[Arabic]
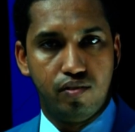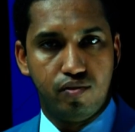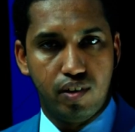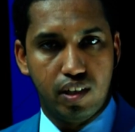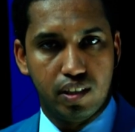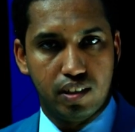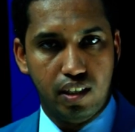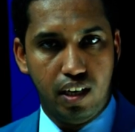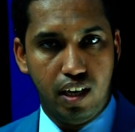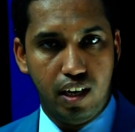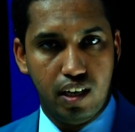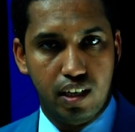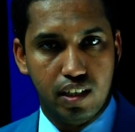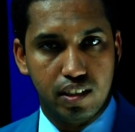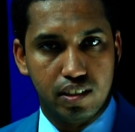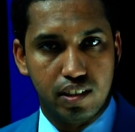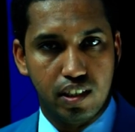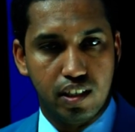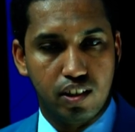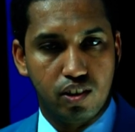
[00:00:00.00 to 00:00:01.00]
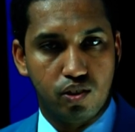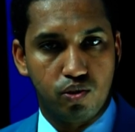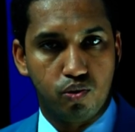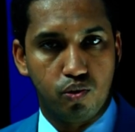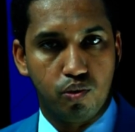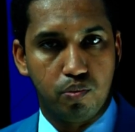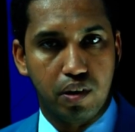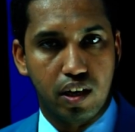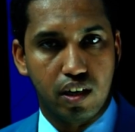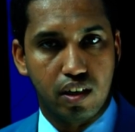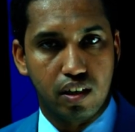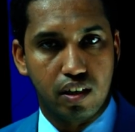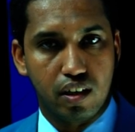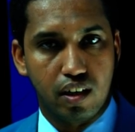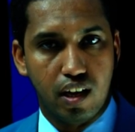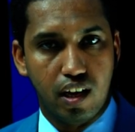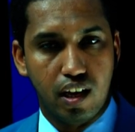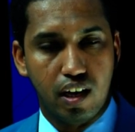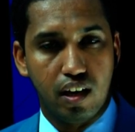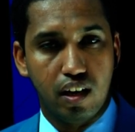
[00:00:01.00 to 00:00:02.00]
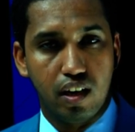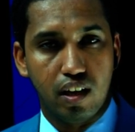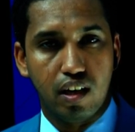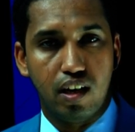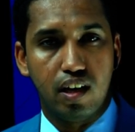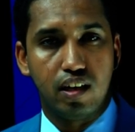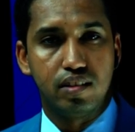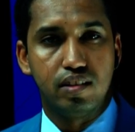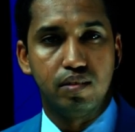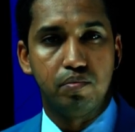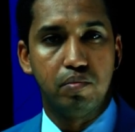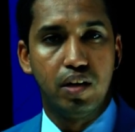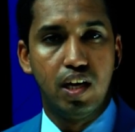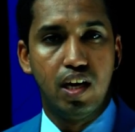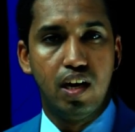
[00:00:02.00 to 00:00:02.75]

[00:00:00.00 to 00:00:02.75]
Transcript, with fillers: فاتح شهر أكتوبر القادم